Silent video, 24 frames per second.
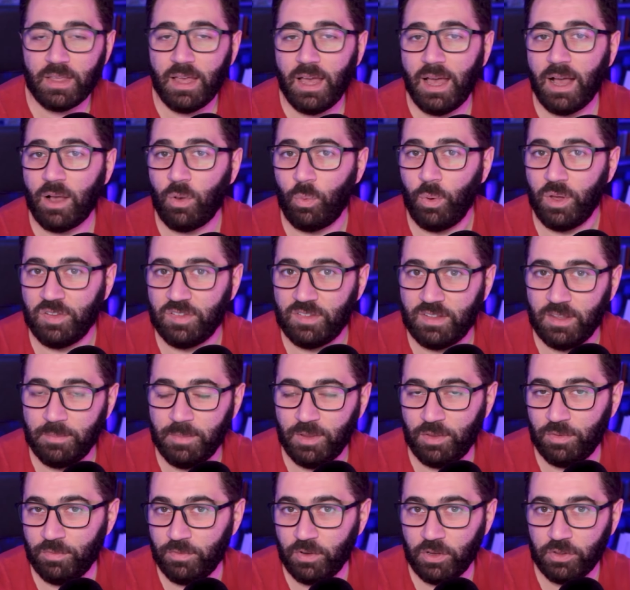a queste
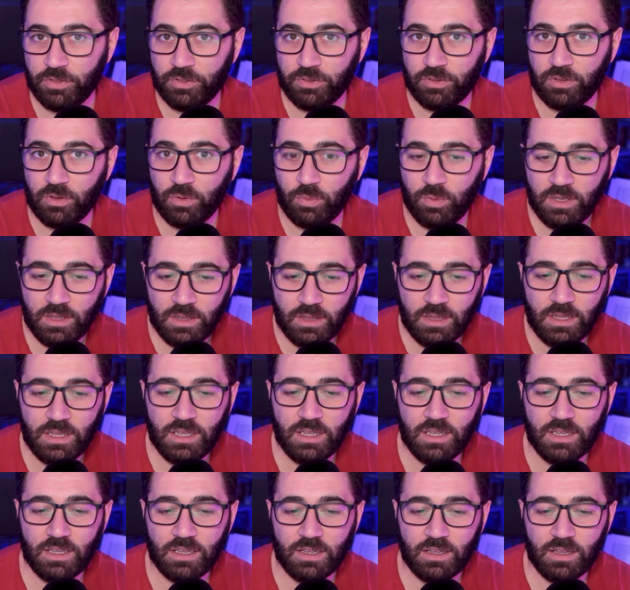misvot,
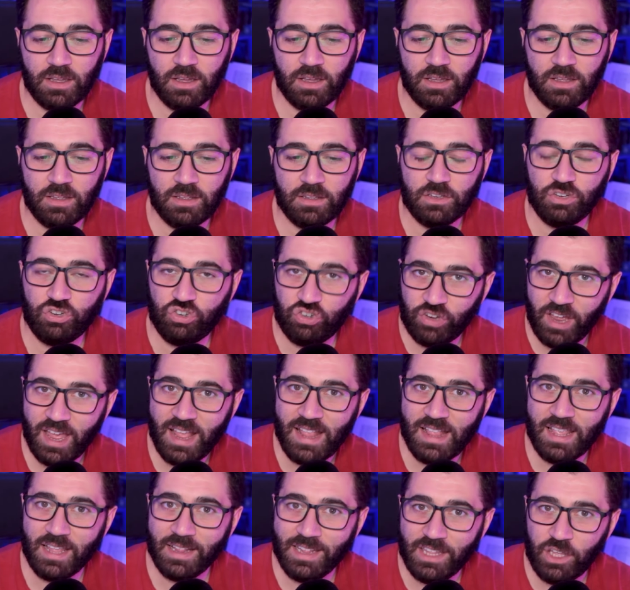quindi
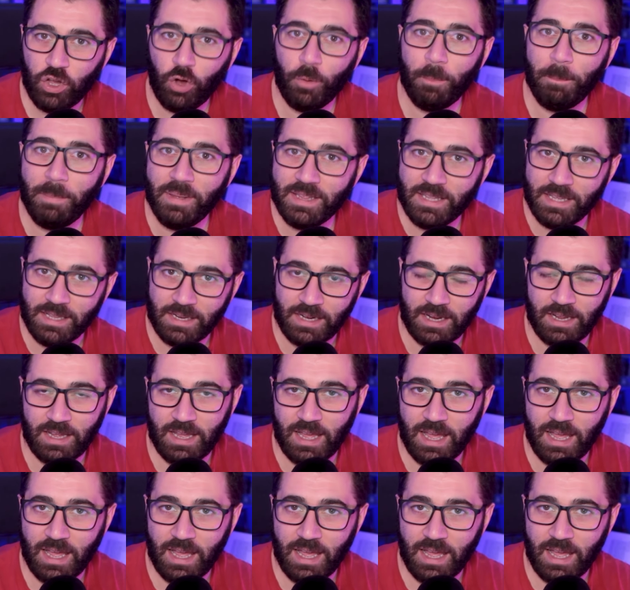sceglie di obbedire